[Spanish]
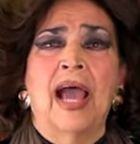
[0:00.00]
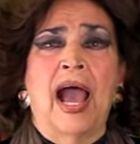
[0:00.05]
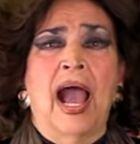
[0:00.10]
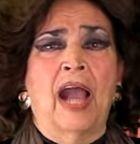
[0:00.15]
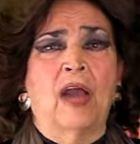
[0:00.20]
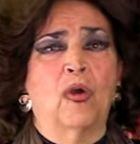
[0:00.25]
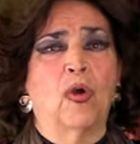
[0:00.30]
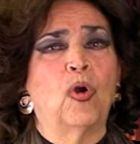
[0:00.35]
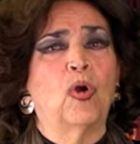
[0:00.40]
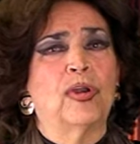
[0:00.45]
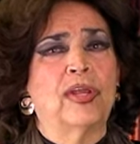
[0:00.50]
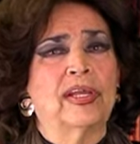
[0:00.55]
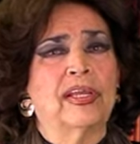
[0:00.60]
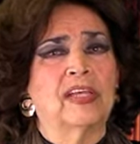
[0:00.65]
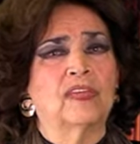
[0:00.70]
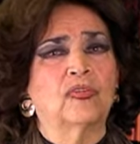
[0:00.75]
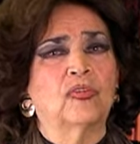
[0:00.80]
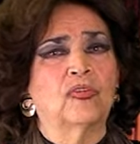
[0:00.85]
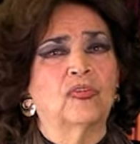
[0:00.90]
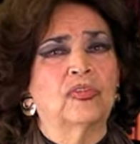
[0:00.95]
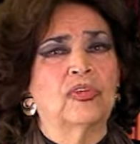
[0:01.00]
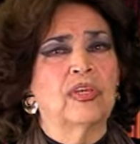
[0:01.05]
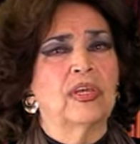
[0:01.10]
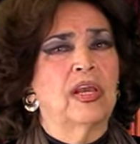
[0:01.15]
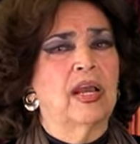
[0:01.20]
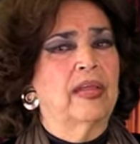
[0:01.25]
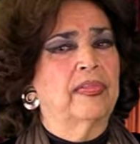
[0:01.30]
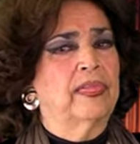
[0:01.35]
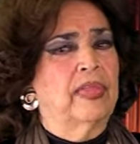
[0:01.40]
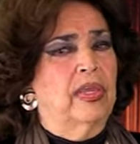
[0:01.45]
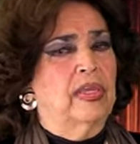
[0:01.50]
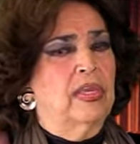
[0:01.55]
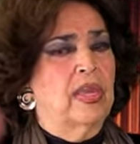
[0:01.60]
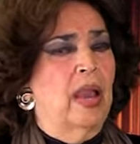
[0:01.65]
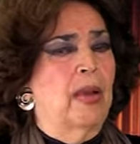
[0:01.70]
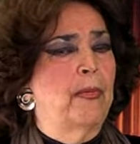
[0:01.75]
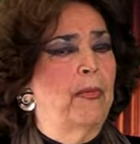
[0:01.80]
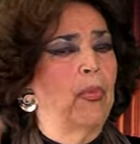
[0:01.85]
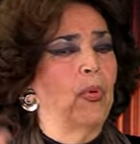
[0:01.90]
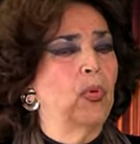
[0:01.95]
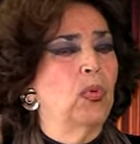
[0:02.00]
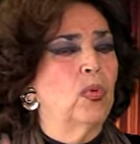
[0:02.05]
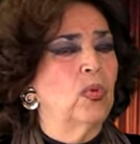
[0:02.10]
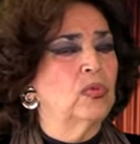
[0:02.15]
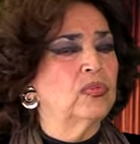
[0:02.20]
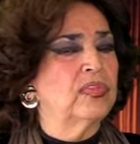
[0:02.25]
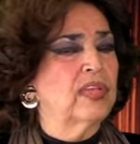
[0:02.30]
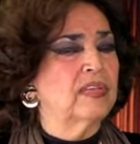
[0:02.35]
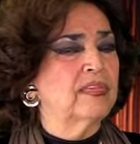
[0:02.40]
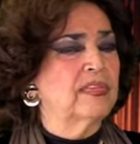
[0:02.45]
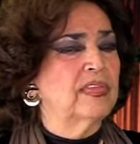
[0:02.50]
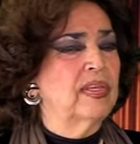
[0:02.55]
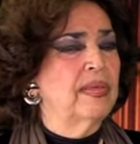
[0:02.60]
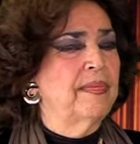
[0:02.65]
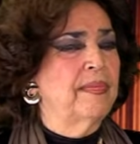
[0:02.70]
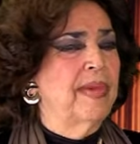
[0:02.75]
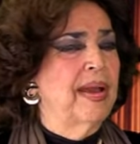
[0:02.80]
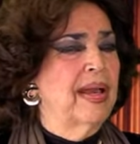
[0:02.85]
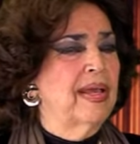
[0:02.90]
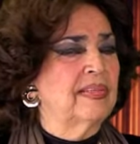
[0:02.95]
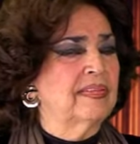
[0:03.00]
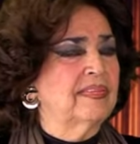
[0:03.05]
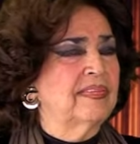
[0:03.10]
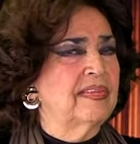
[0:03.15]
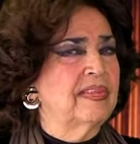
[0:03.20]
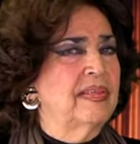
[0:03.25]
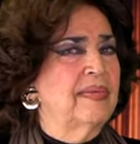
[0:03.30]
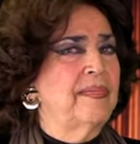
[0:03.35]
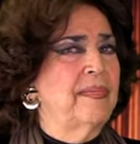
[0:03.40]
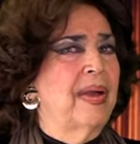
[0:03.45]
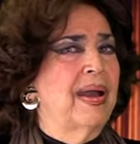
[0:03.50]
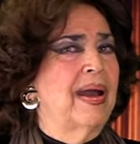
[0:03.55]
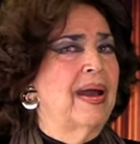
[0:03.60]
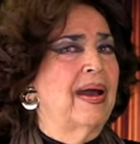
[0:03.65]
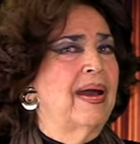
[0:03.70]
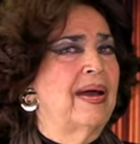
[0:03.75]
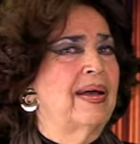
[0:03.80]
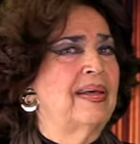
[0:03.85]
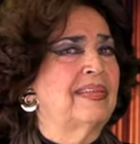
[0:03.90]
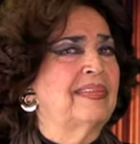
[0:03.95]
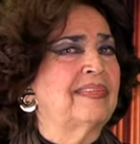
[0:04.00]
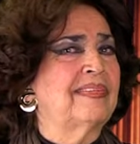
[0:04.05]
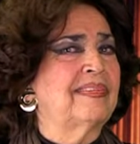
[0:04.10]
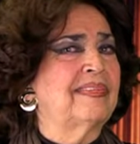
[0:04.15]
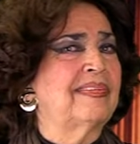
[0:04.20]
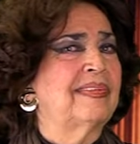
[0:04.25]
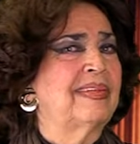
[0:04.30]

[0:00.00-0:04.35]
Ahora que sos gigante que abusa sin más ni más.